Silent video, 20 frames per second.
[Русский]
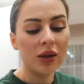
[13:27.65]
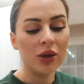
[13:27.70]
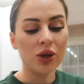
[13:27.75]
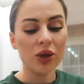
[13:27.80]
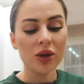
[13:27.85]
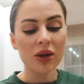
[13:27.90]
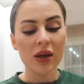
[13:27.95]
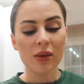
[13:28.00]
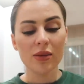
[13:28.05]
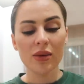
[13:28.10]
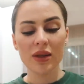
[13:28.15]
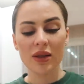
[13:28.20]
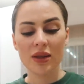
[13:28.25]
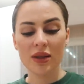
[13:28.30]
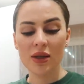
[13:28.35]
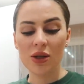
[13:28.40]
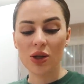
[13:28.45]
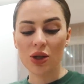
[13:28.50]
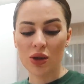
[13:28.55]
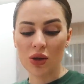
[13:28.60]
что-то
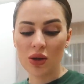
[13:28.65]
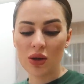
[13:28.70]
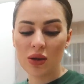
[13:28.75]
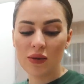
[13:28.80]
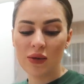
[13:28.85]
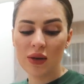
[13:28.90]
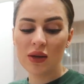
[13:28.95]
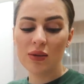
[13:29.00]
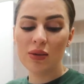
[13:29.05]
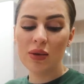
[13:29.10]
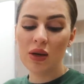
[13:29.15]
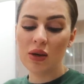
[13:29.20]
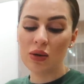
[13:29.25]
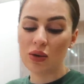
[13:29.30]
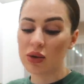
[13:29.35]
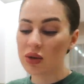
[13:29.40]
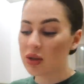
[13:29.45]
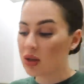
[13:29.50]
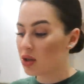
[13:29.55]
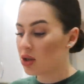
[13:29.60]
объяснить, что это, видимо, не
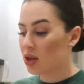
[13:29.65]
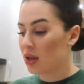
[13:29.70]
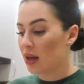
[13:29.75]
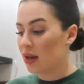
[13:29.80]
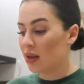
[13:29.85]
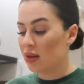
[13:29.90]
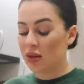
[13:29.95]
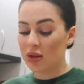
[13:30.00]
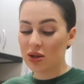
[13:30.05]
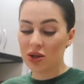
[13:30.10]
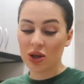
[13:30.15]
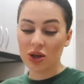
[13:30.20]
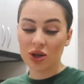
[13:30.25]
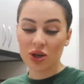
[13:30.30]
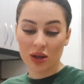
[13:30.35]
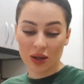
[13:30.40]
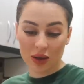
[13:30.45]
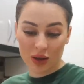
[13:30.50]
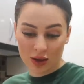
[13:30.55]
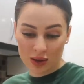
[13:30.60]
он сожрал этот
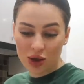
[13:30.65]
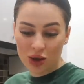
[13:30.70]
шашлык.